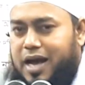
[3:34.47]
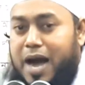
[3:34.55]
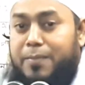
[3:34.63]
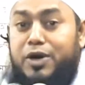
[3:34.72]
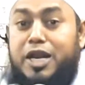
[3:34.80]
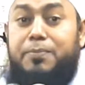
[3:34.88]

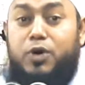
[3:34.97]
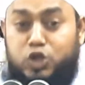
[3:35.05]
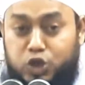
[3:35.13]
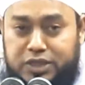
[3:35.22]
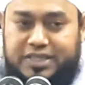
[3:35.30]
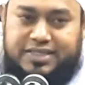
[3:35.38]
আমলে
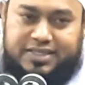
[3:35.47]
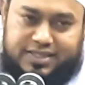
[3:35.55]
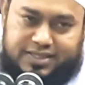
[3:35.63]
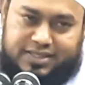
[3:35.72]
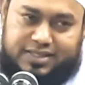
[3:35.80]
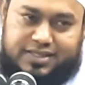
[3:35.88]
বদুনি
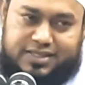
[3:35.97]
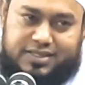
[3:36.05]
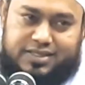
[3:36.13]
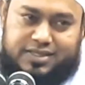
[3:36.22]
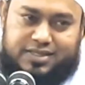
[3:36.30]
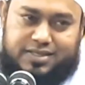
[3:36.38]

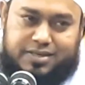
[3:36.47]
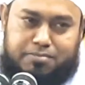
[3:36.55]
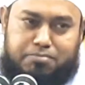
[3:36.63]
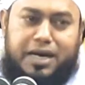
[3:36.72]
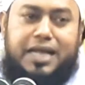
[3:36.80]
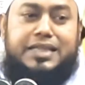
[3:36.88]

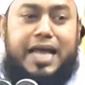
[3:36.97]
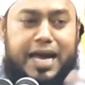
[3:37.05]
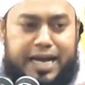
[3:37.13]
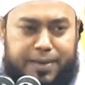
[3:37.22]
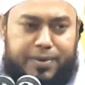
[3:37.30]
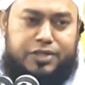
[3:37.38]
মানে
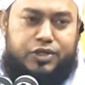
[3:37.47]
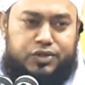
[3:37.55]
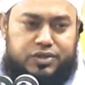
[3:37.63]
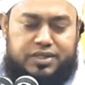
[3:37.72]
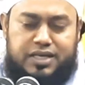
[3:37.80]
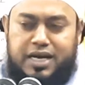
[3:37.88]
দেহের
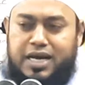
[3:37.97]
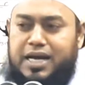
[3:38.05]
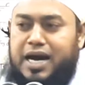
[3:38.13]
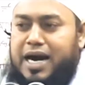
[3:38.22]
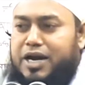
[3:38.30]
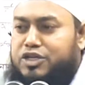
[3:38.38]
আবাদত
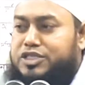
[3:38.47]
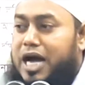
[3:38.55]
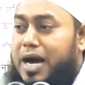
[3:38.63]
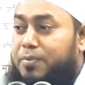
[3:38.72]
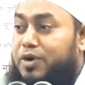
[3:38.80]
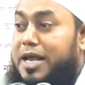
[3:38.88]
আর হচ্ছে
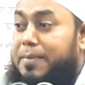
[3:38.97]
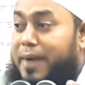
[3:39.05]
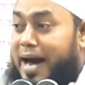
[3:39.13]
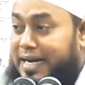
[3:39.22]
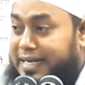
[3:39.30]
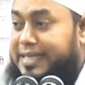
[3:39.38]
আমলে
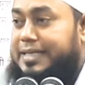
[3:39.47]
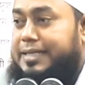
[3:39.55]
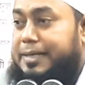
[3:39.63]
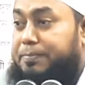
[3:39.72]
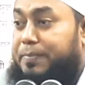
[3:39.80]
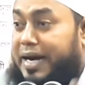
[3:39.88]
মালি
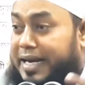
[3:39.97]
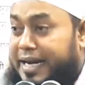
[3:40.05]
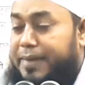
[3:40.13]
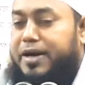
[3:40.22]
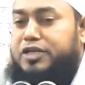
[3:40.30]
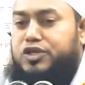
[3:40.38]
মালের
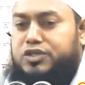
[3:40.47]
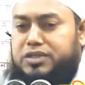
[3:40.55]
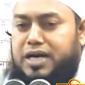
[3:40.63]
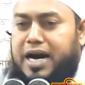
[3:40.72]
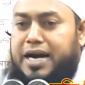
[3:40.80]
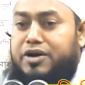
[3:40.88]
আবাদত
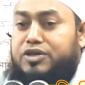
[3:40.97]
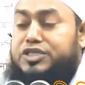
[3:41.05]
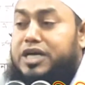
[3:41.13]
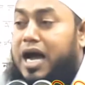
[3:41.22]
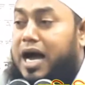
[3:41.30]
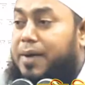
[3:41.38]
আর
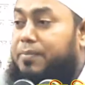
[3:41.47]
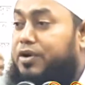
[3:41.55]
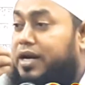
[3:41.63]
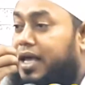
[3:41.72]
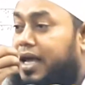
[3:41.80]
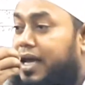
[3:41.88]
হচ্ছে
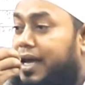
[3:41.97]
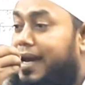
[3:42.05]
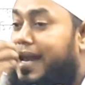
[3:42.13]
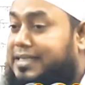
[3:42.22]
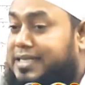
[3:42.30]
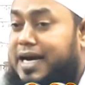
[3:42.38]
আমলে
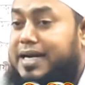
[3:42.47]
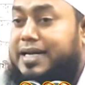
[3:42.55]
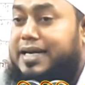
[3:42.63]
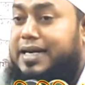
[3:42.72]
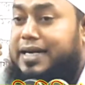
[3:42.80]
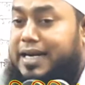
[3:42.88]
লেসানি
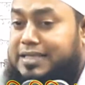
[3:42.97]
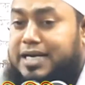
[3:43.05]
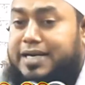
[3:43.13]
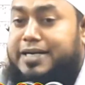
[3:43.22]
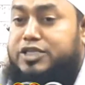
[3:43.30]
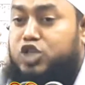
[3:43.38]

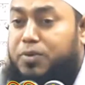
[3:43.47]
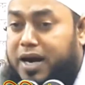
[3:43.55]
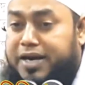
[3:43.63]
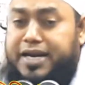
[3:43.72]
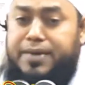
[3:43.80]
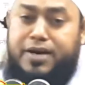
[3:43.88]
লেসানের
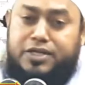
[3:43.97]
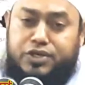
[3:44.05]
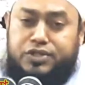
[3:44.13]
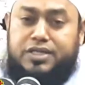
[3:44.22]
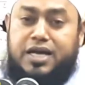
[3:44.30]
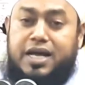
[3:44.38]
জবানের
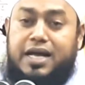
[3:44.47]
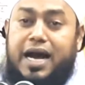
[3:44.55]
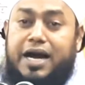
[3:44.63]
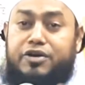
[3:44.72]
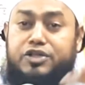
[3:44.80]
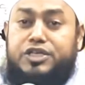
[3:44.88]
আবাদত
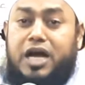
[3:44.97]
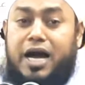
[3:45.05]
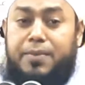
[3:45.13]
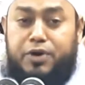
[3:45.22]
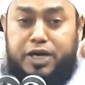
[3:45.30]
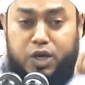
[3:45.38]
আর হচ্ছে
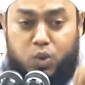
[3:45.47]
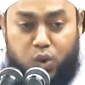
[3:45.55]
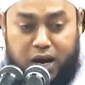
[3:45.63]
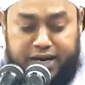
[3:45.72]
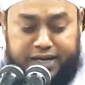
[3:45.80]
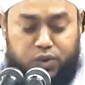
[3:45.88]
আমলে
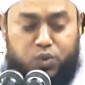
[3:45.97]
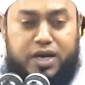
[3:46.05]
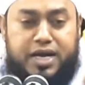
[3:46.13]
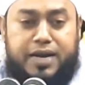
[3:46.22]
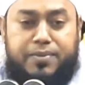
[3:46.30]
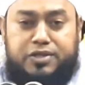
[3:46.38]
রুহানি
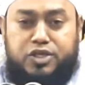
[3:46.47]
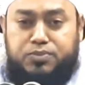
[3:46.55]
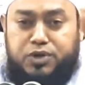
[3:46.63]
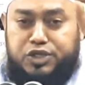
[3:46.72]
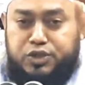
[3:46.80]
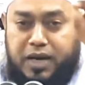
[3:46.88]
রুহের আবাদত
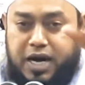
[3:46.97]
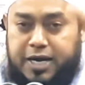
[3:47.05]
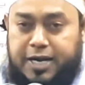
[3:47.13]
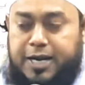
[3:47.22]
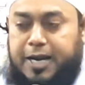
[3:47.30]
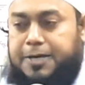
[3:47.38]
বলি
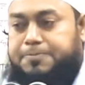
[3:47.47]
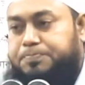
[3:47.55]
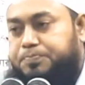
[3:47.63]
সুবাহান আল্লাহ